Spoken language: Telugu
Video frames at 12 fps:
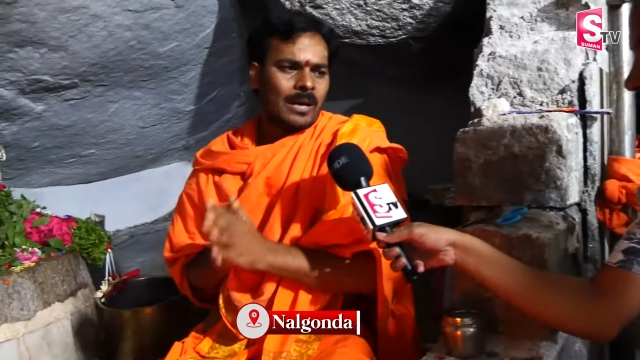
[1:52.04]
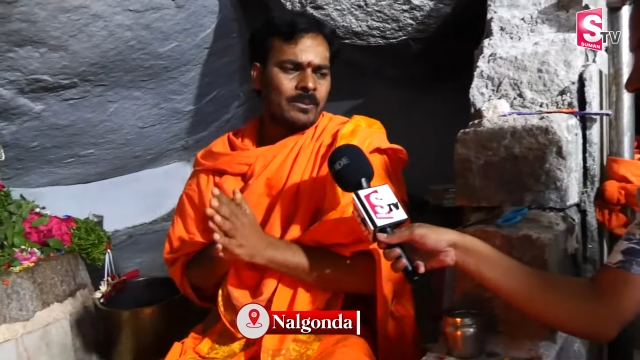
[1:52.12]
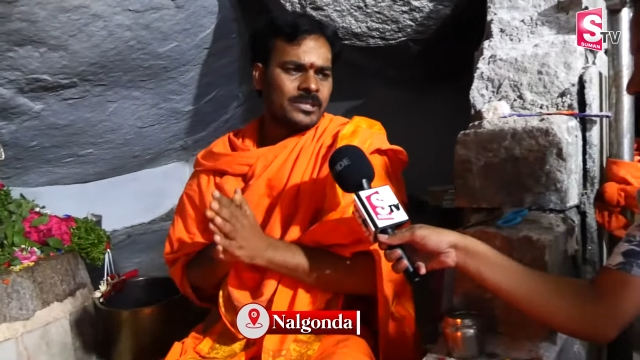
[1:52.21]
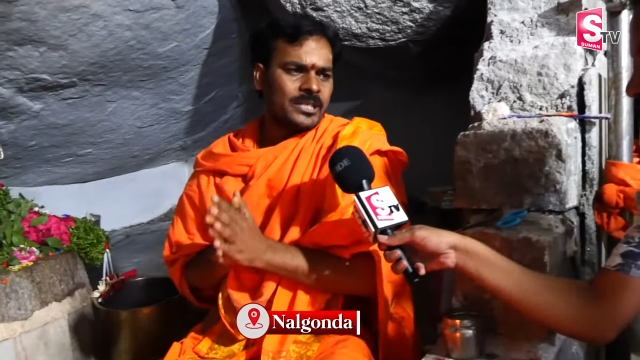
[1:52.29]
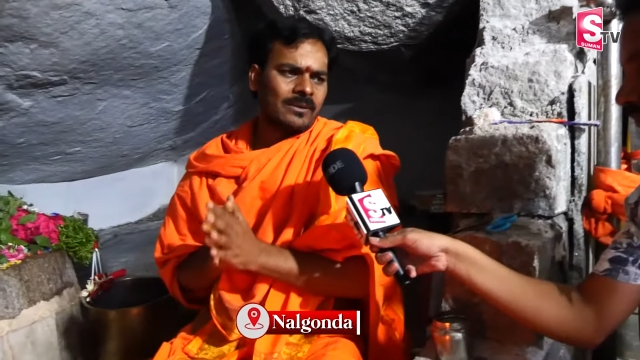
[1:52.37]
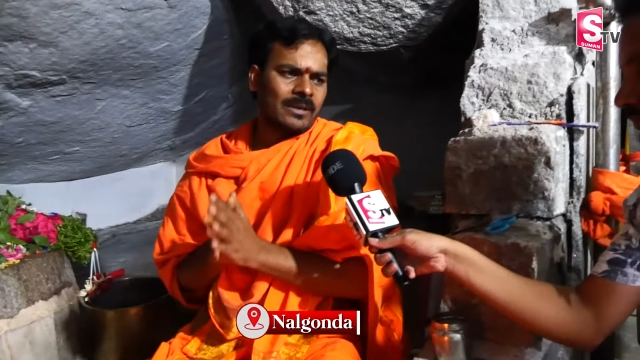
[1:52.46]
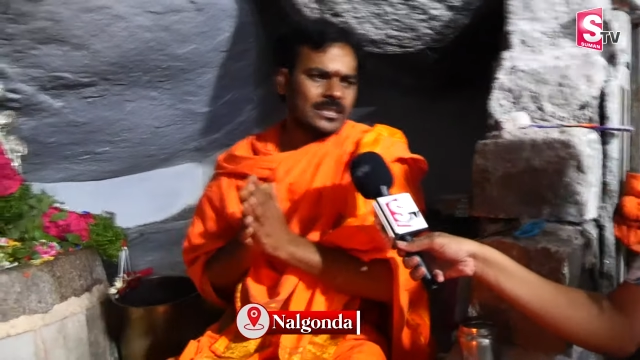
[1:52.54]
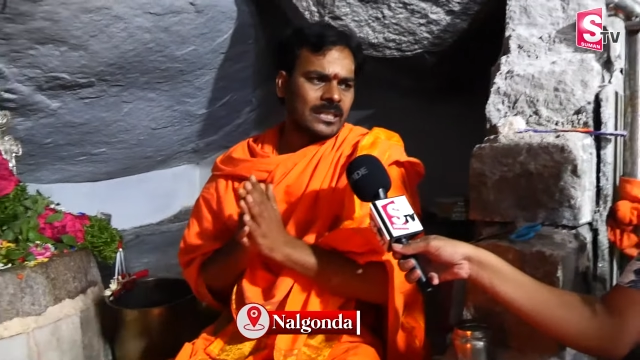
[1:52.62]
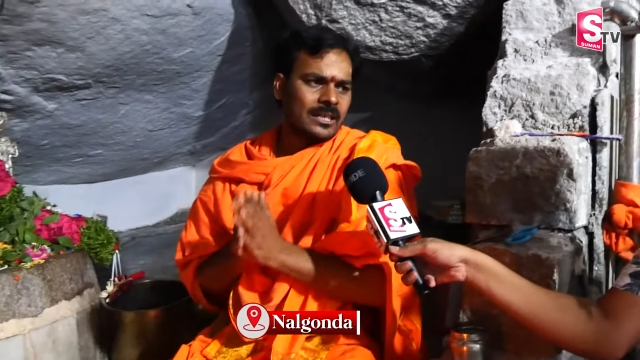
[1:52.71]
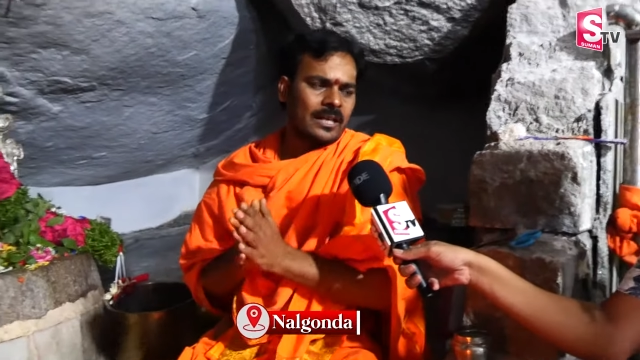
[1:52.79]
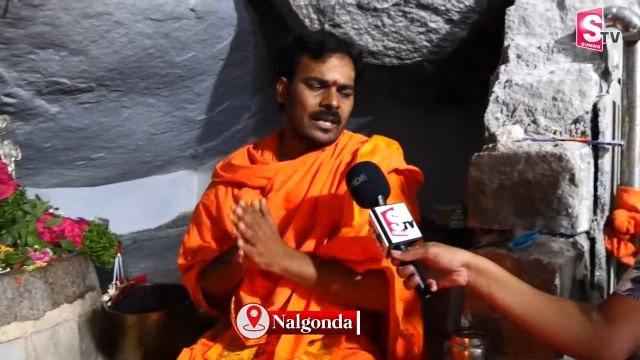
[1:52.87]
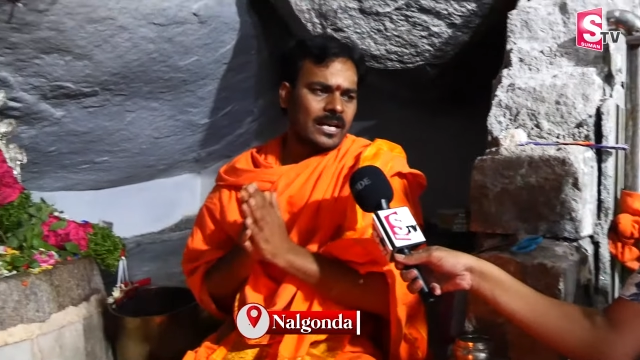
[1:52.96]
అభిషేకం
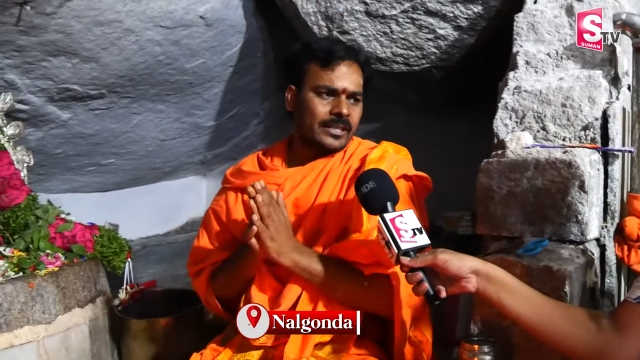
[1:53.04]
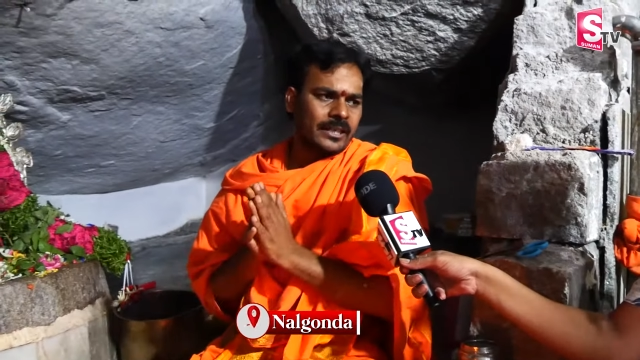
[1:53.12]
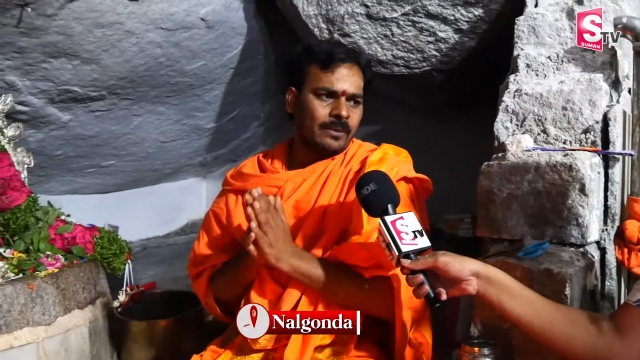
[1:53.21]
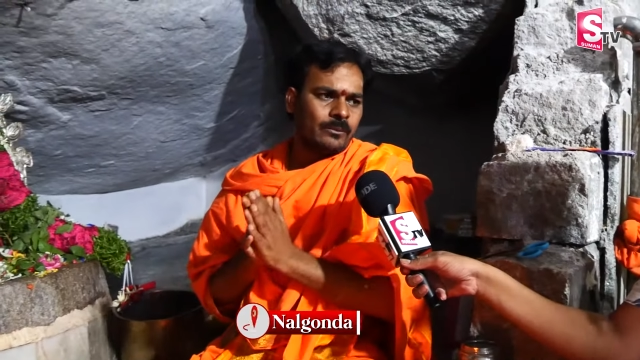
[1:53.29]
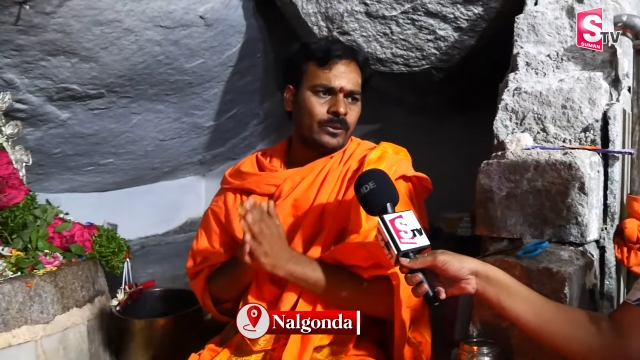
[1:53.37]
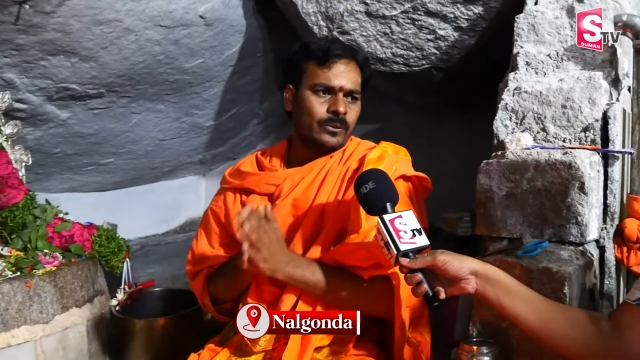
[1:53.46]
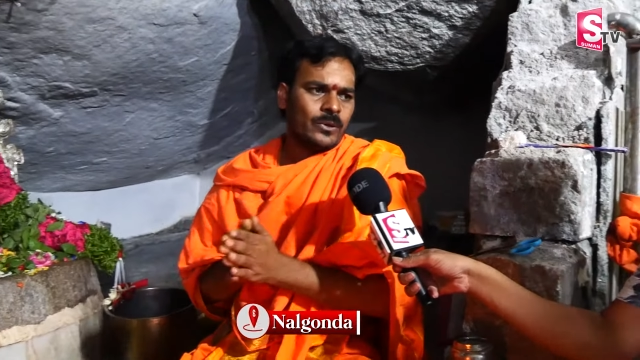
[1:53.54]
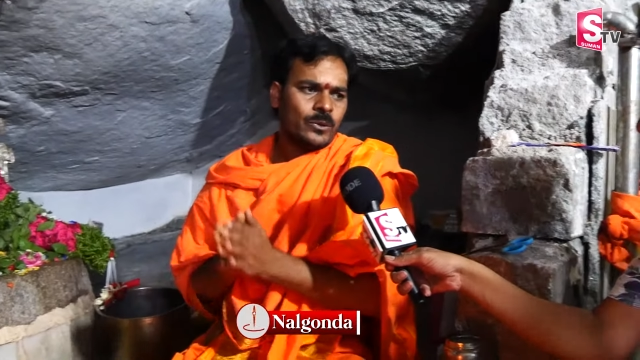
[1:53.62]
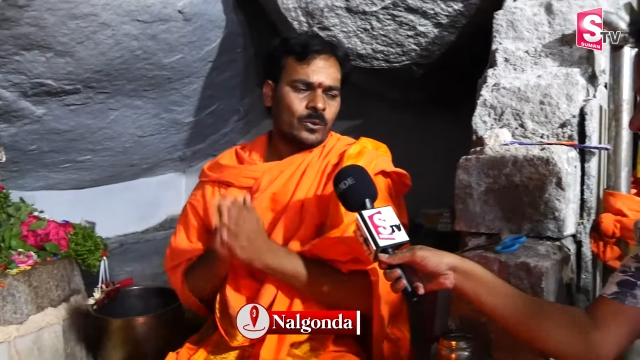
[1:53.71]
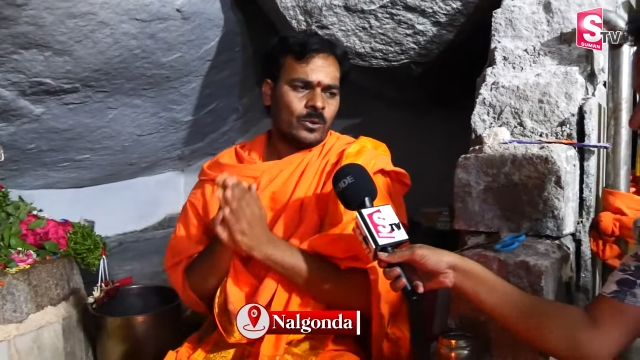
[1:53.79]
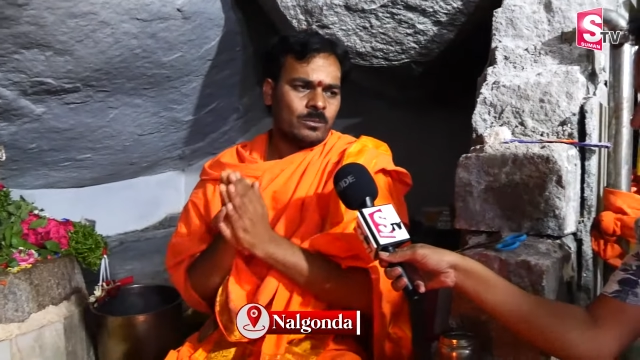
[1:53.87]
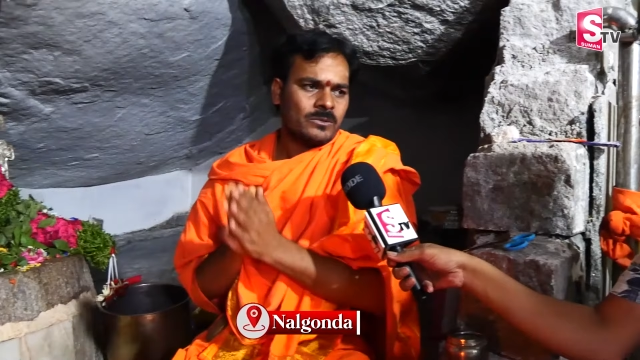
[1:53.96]
అర్చన అలాంటి ఏముండవు
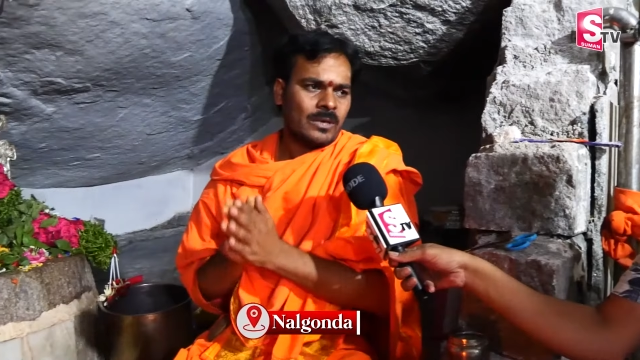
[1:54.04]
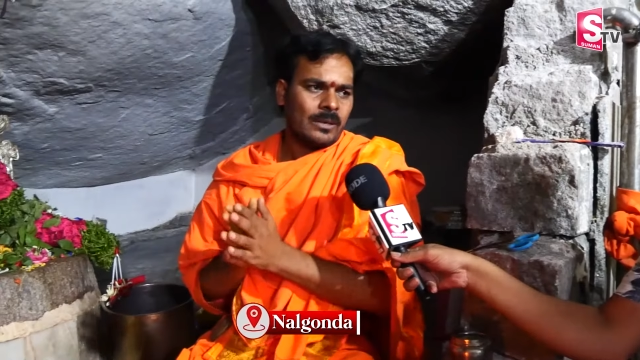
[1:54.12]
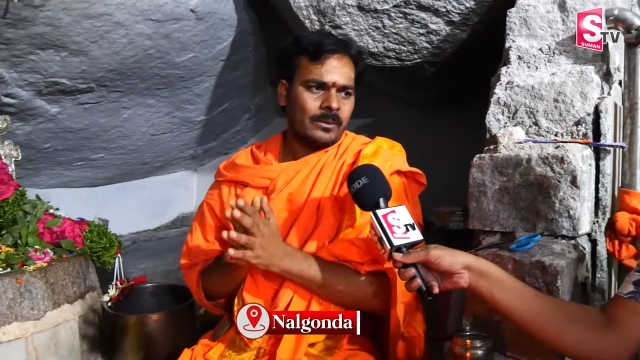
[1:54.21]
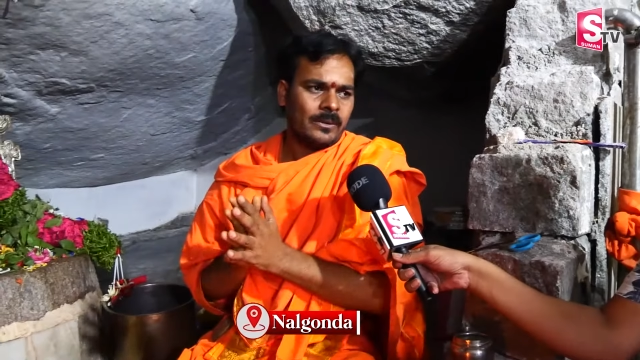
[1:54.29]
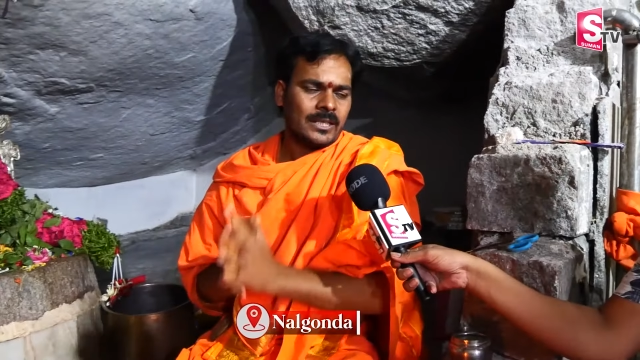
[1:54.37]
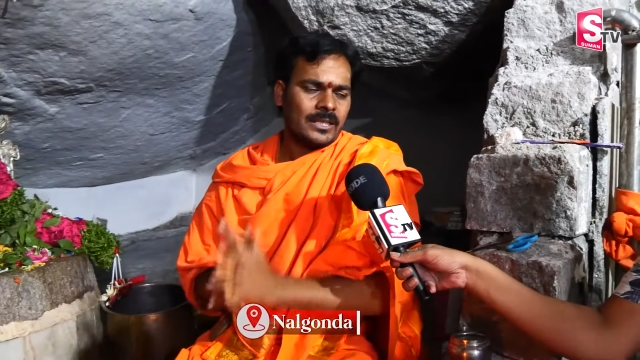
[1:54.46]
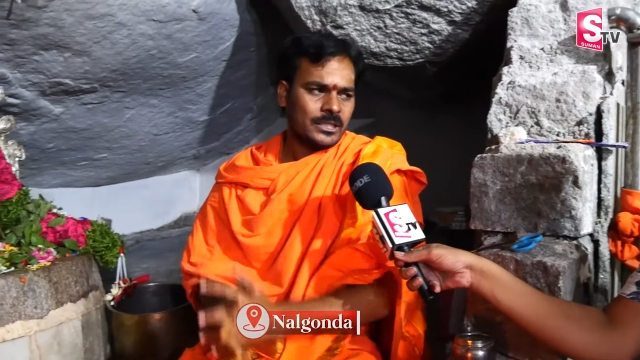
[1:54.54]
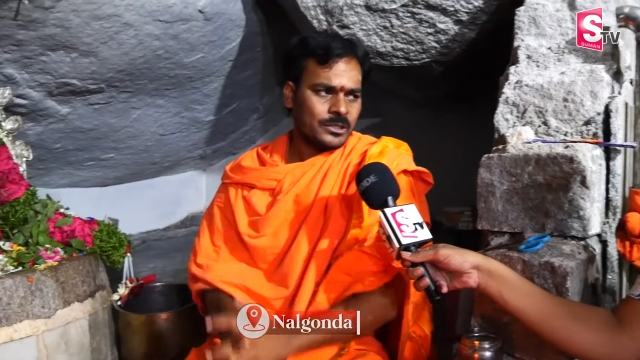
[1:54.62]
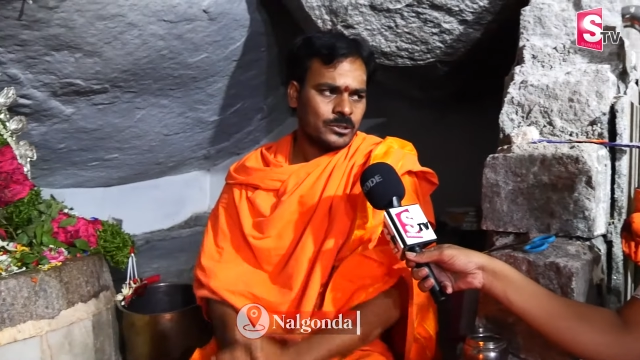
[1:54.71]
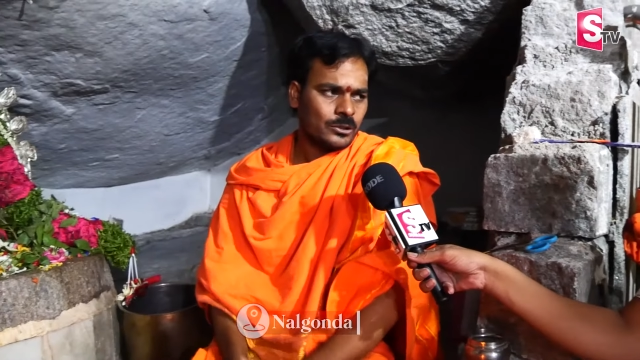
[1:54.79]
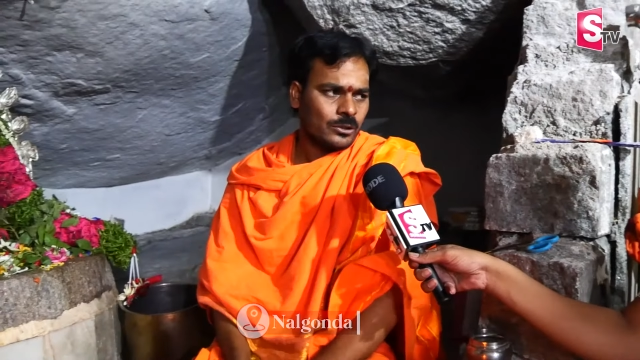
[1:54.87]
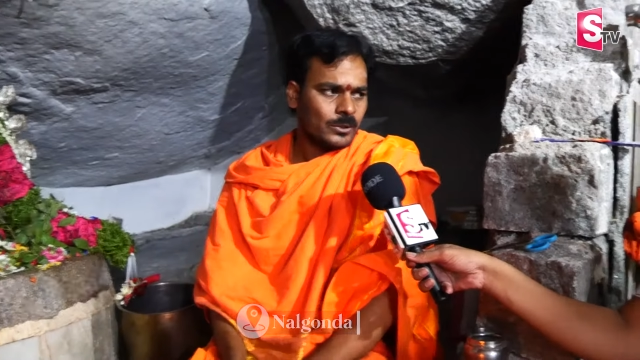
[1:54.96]
ఓం స్వామివారు
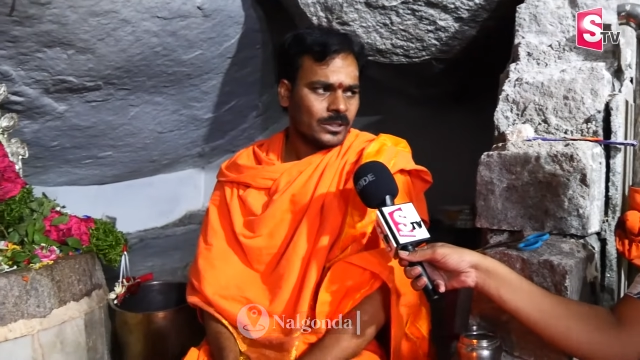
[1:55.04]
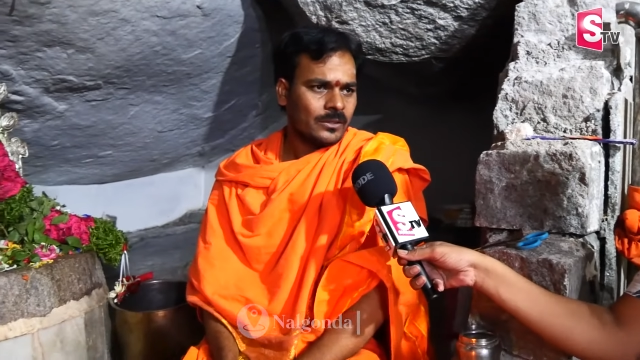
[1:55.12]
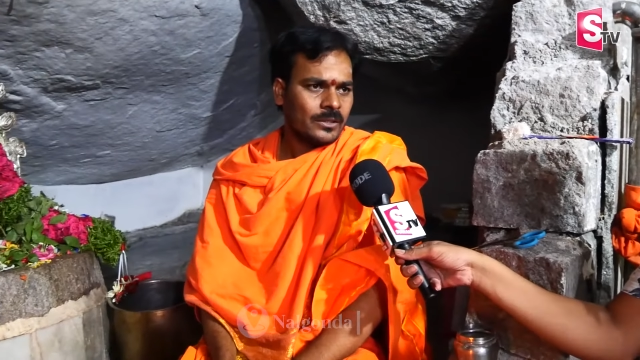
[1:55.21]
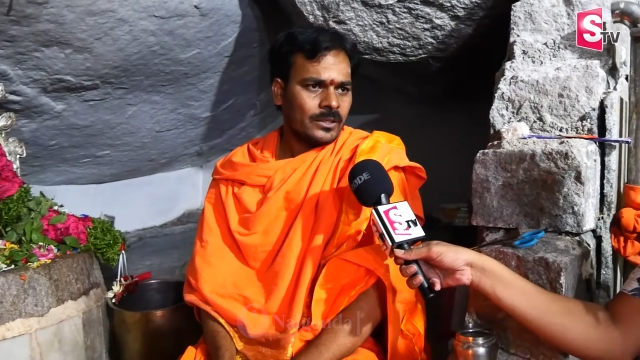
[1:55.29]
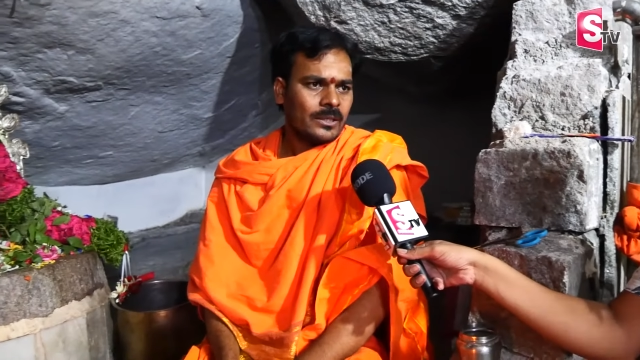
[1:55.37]
దర్శించుకోబోతారు